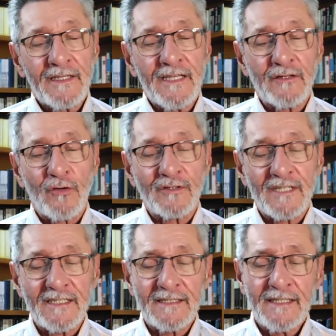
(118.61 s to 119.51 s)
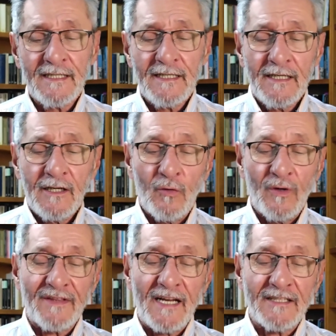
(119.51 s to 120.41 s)
Y entonces
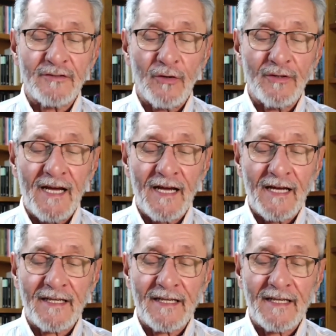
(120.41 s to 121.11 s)
cuenta la historia